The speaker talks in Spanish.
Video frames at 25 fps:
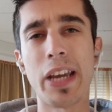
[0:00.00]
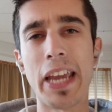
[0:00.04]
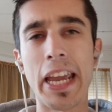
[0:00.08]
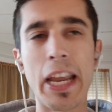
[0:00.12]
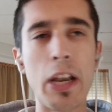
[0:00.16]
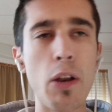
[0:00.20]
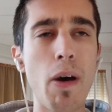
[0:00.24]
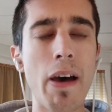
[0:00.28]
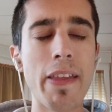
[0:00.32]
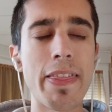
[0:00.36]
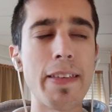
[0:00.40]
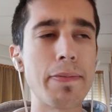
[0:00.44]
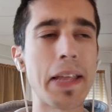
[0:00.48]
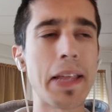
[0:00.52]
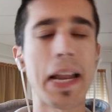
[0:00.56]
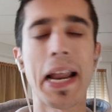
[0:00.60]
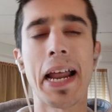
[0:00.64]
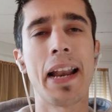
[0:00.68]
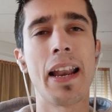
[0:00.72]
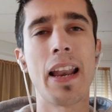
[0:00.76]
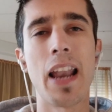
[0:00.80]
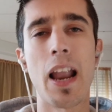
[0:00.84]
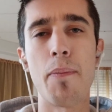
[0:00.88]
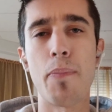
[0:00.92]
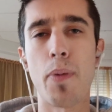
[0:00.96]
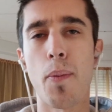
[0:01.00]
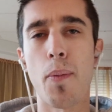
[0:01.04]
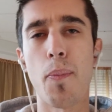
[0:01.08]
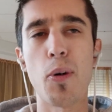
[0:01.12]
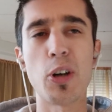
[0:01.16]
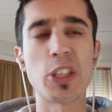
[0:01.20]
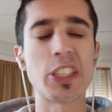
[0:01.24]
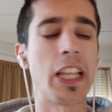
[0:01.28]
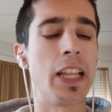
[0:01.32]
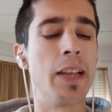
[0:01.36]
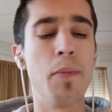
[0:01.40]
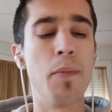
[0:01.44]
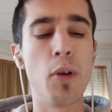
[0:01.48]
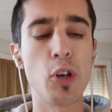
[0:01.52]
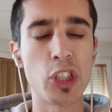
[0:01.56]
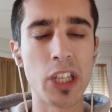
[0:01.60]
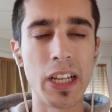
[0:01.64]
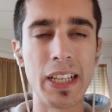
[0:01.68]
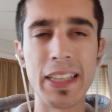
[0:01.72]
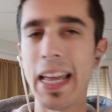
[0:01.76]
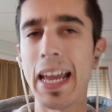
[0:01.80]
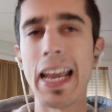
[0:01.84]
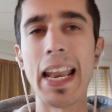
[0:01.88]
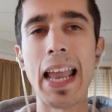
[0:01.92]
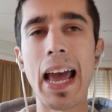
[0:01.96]
que no aceptarán la propuesta de Vox
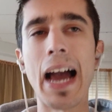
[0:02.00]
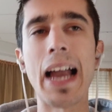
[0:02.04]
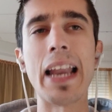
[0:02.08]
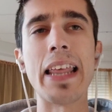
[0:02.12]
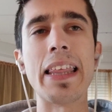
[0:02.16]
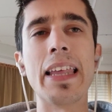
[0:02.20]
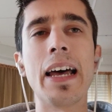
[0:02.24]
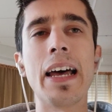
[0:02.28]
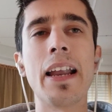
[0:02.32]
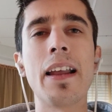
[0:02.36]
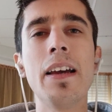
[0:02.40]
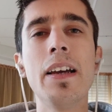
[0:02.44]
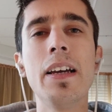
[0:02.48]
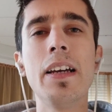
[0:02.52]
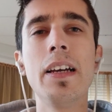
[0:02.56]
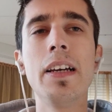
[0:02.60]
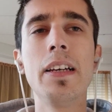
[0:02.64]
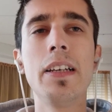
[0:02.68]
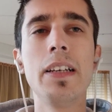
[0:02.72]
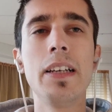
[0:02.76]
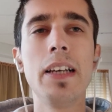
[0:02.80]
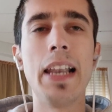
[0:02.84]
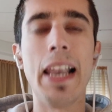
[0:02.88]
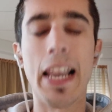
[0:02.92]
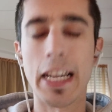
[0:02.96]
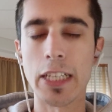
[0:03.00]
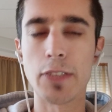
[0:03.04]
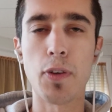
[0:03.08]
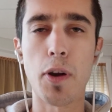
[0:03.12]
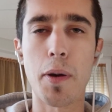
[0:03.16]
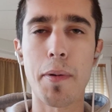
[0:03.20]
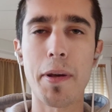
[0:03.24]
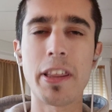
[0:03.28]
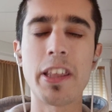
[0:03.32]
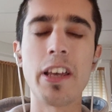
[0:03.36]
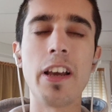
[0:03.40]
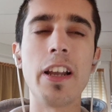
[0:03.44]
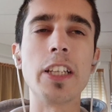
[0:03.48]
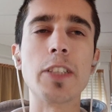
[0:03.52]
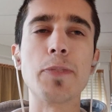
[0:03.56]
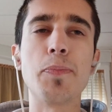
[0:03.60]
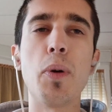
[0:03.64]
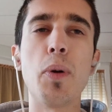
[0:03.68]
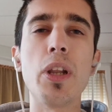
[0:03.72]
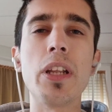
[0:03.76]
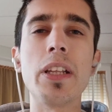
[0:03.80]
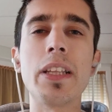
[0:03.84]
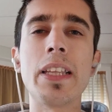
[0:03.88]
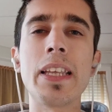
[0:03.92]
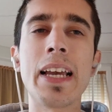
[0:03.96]
de ilegalizar las formaciones
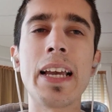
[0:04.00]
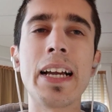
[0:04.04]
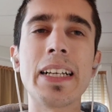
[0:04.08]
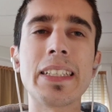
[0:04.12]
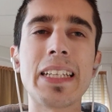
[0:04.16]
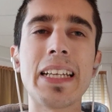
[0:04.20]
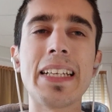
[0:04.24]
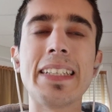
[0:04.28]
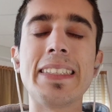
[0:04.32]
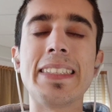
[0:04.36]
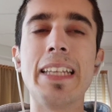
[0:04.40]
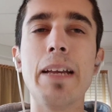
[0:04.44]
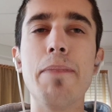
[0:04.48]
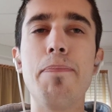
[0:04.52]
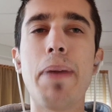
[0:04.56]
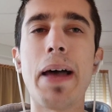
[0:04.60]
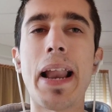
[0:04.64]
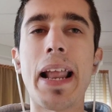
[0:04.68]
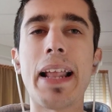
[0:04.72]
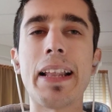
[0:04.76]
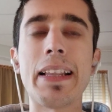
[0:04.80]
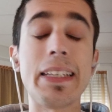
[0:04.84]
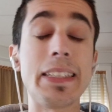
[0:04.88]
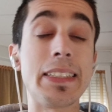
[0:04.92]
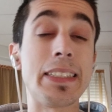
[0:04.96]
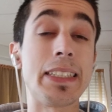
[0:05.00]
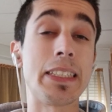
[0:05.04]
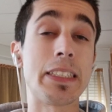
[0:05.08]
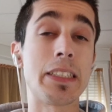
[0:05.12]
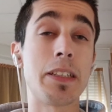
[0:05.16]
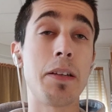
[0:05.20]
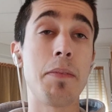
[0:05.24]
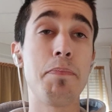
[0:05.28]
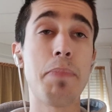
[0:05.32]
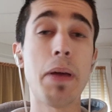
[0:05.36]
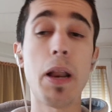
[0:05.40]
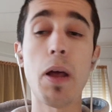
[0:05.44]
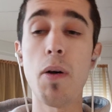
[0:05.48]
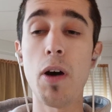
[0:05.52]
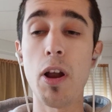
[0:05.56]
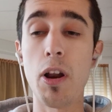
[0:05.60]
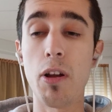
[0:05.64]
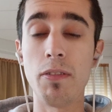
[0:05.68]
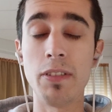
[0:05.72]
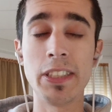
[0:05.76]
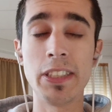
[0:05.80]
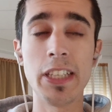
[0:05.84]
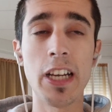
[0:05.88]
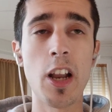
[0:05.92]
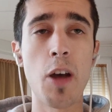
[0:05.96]
políticas separatistas. Pero bueno,
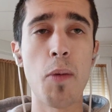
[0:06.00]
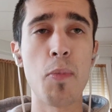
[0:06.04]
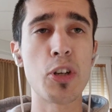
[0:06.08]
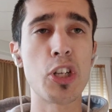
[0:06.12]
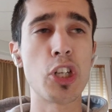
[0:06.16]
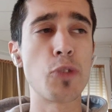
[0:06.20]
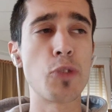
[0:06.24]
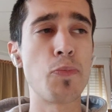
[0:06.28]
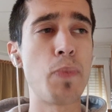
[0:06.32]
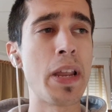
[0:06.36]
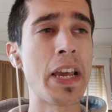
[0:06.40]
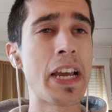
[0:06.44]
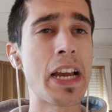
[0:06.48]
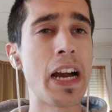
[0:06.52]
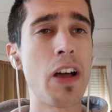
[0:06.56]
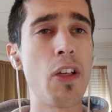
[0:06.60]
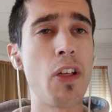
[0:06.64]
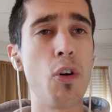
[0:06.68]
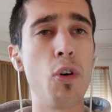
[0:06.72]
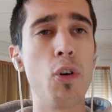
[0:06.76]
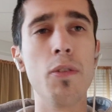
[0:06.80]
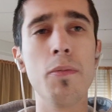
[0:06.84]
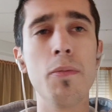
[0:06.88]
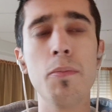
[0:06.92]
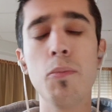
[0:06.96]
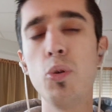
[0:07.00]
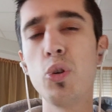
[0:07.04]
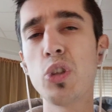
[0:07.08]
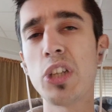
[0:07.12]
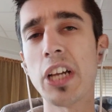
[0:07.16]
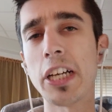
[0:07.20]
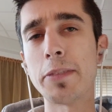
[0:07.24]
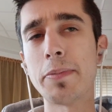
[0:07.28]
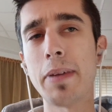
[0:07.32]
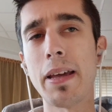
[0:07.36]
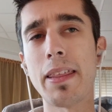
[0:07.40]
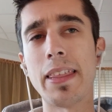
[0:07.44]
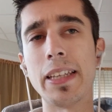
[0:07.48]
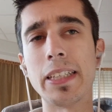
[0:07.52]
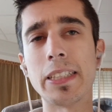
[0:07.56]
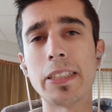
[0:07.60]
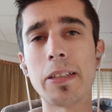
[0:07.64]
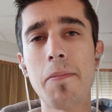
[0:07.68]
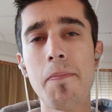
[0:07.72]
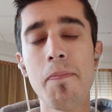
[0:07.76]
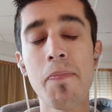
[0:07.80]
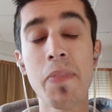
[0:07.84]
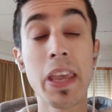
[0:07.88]
ya lo hemos explicado muchas veces.